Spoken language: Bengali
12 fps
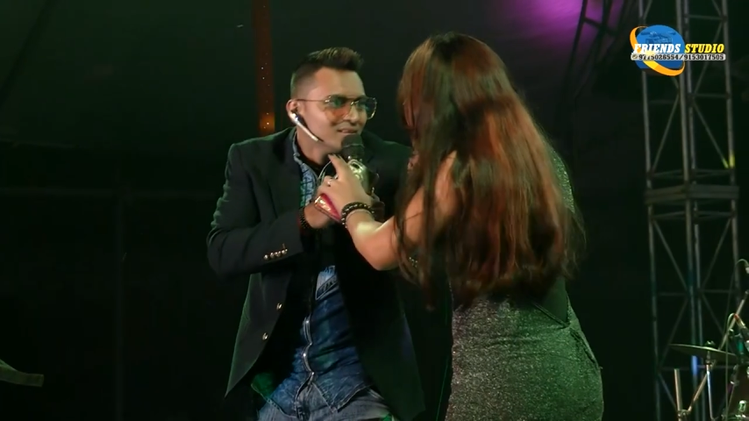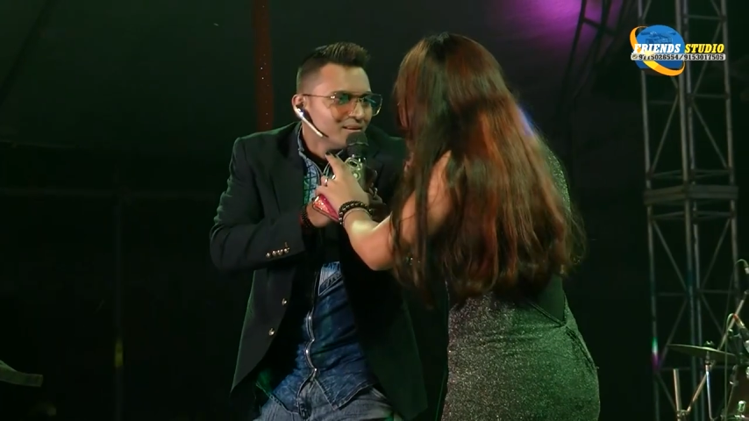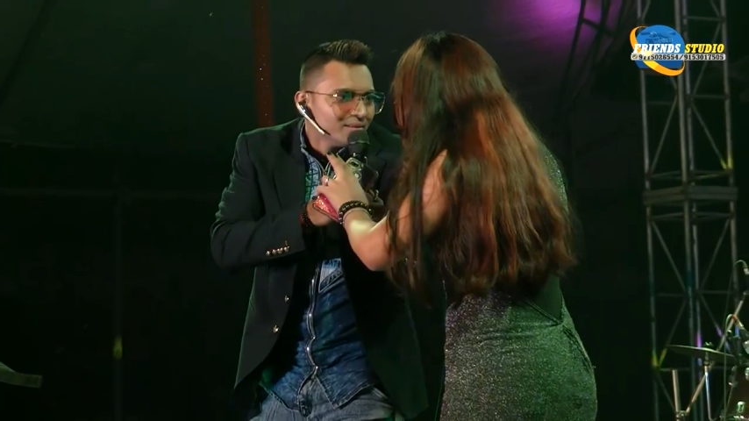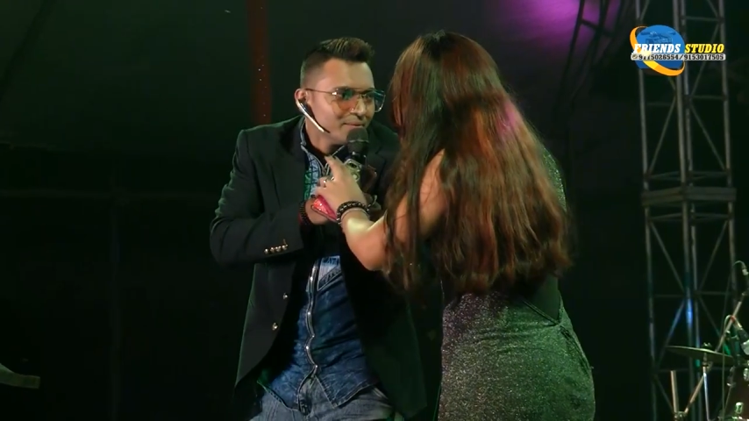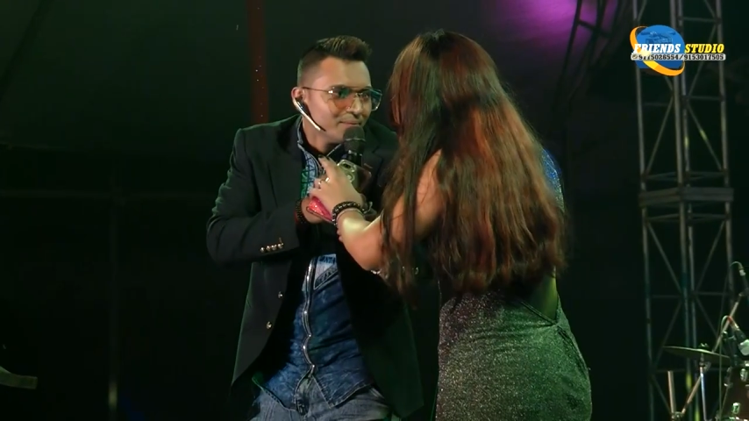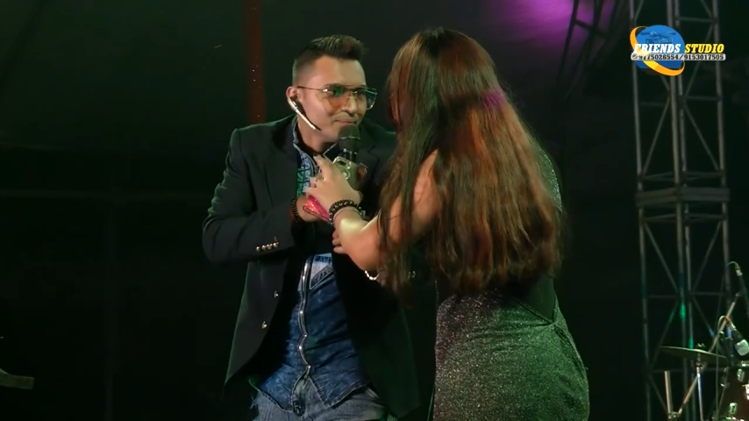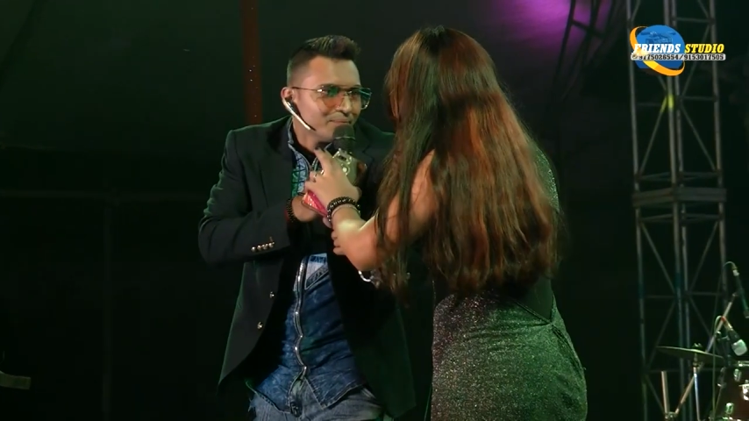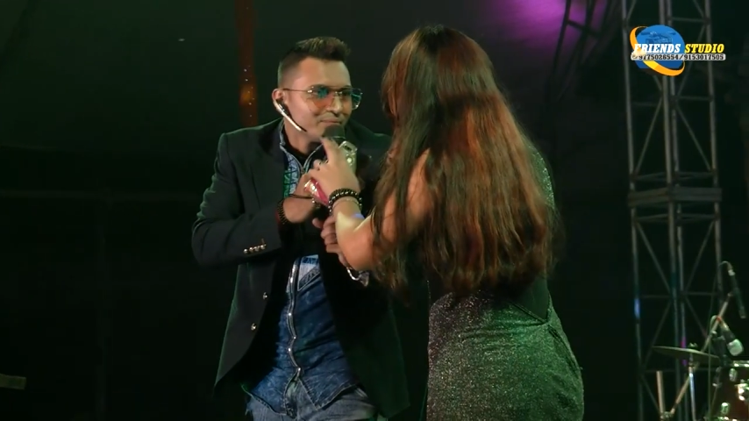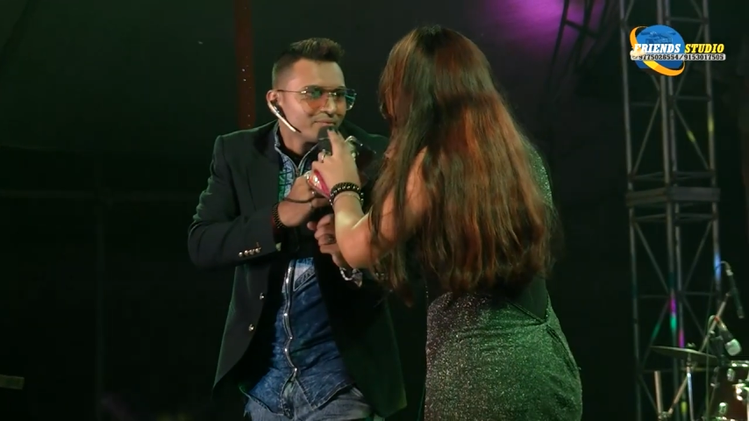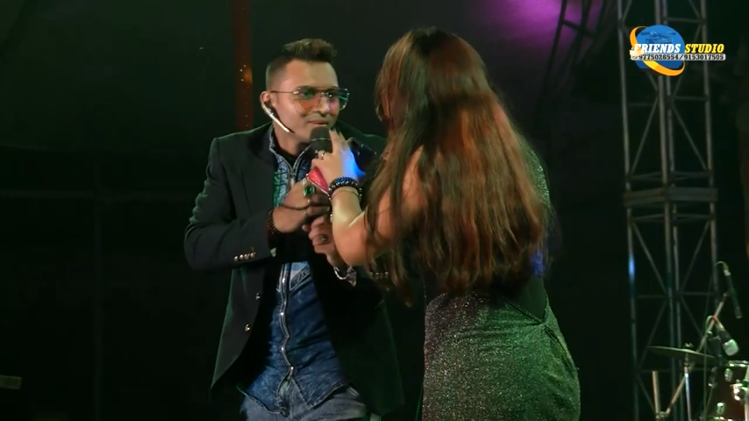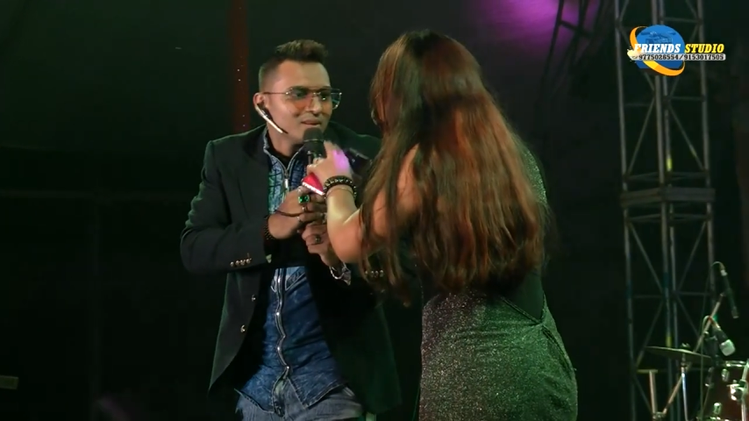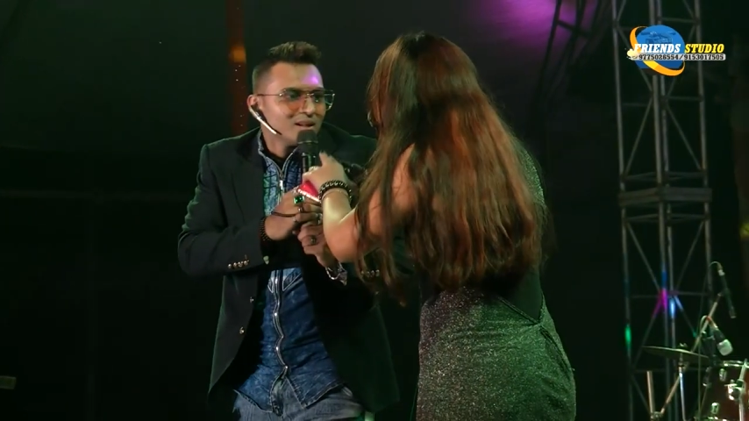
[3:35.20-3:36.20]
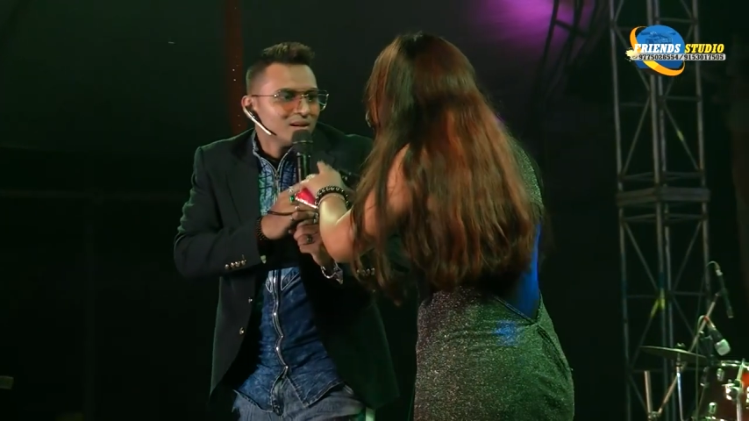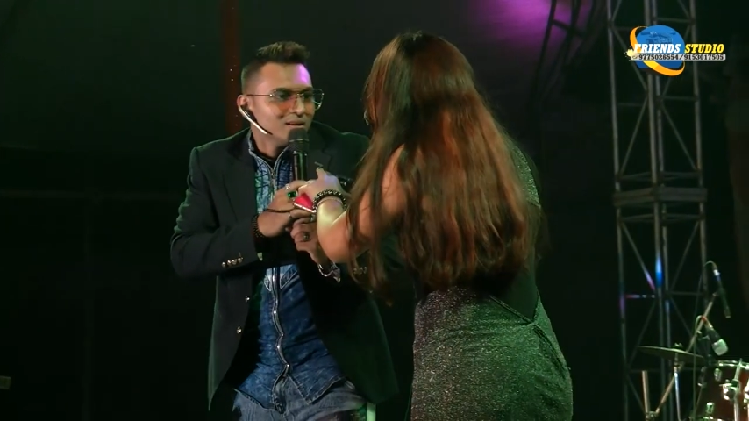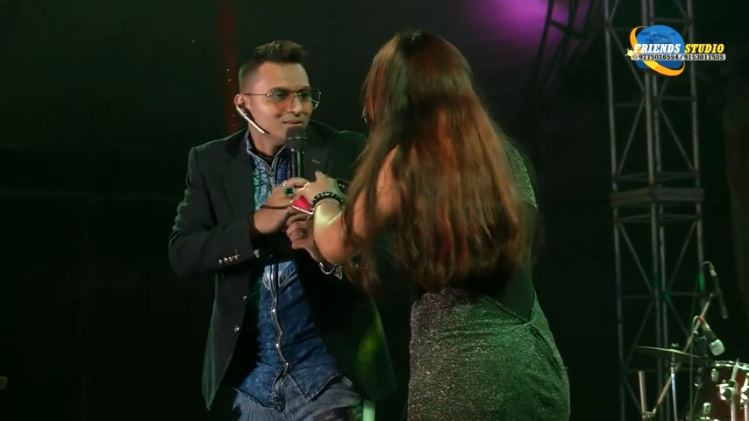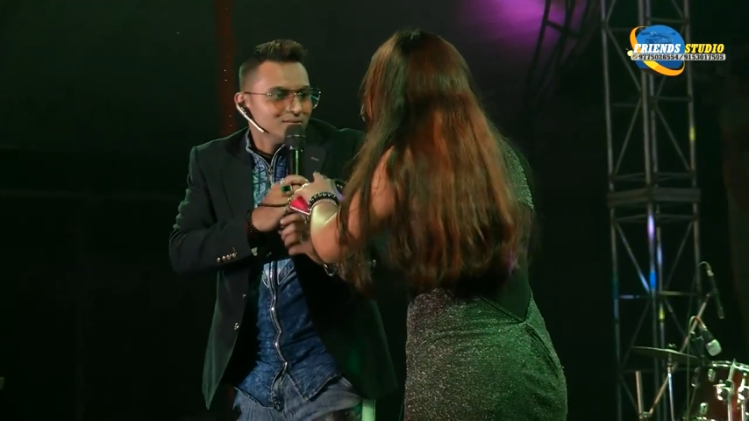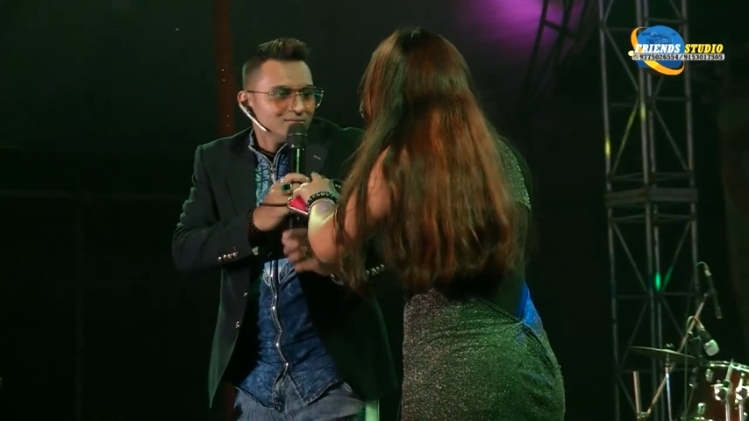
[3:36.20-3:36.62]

হিসু হাগু